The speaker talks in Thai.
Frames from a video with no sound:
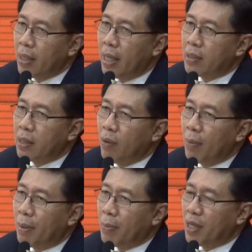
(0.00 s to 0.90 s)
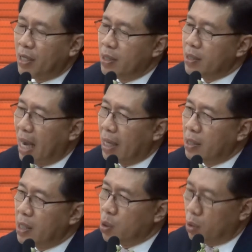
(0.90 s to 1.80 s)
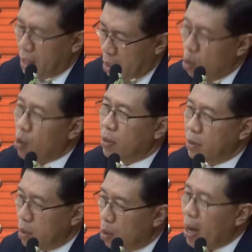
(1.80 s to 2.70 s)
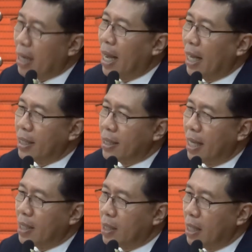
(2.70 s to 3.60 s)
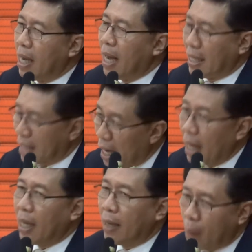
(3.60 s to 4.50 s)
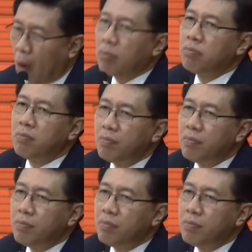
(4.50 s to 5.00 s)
ตอนนี้ก็ถือว่าเป็นบริษัทที่ใหญ่ที่สุดในโลกก็ว่าได้ในอาหารทะเลกระป๋อง